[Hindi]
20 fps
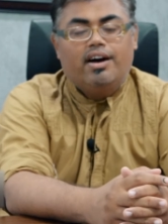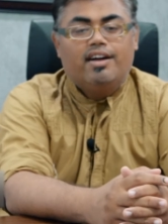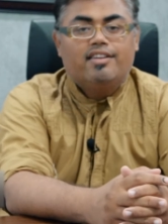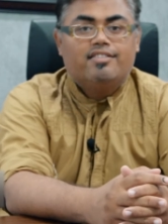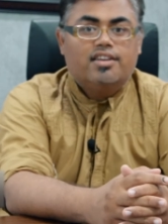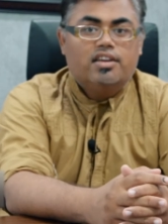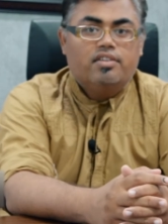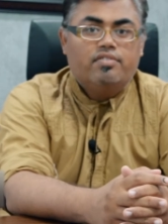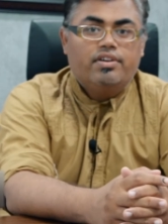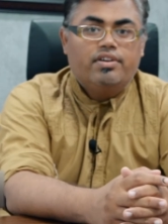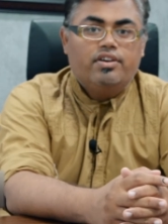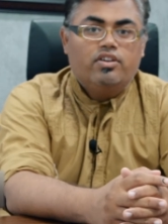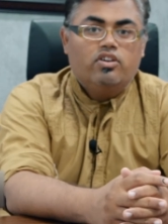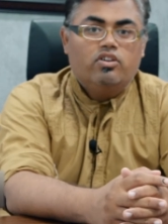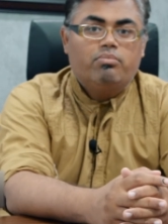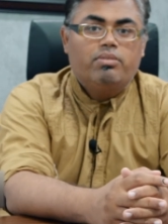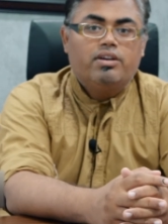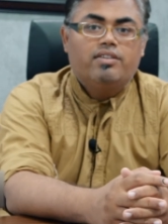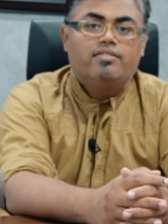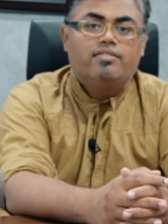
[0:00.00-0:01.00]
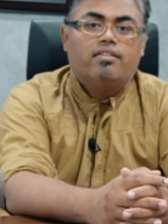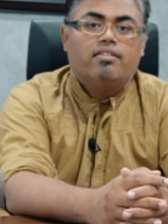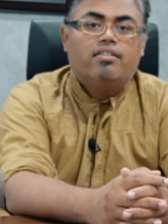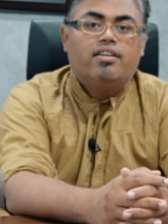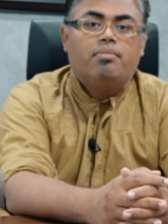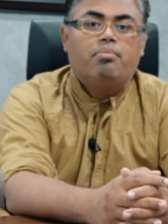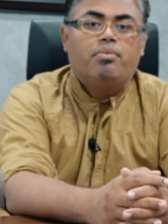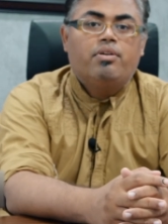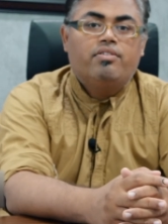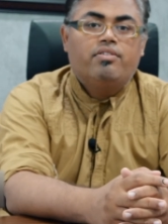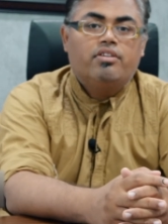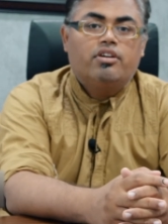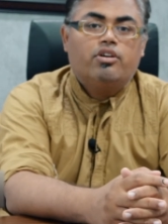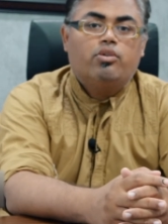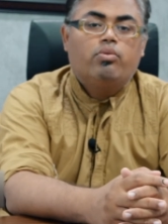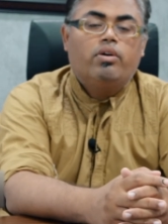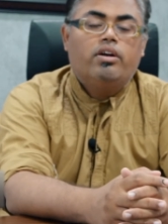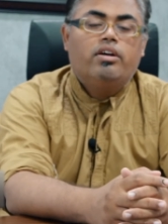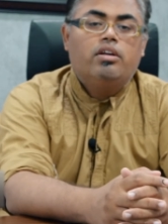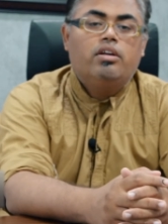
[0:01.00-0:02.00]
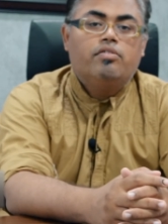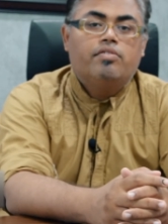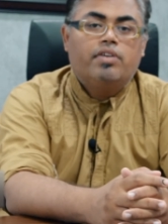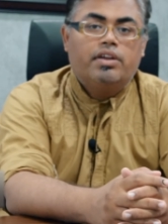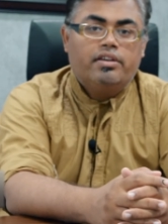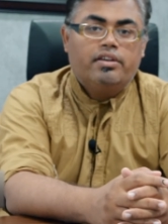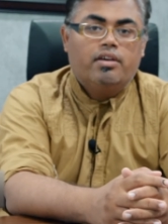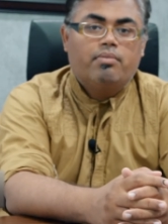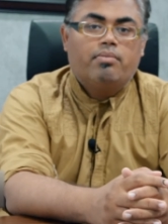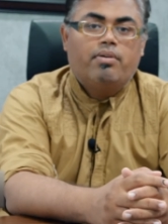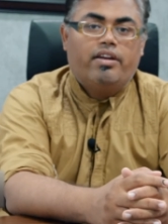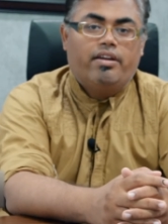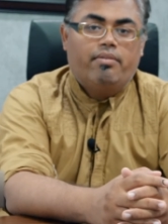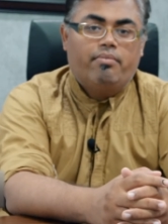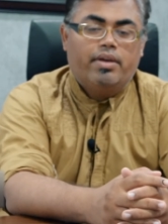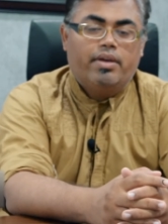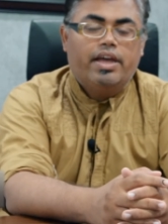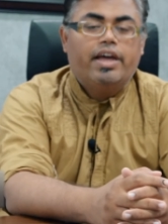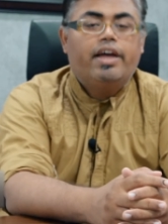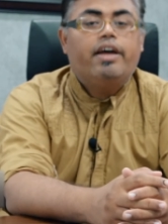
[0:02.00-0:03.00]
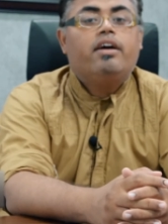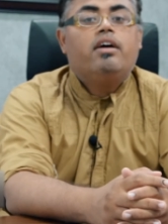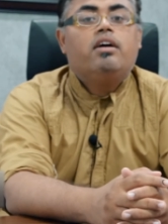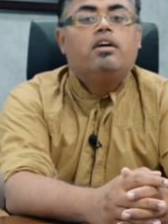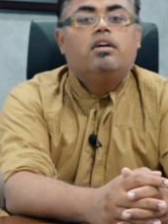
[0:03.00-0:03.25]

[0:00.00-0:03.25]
आज की वीडियो बेसिकली प्रीसिंग 21 के बारे में है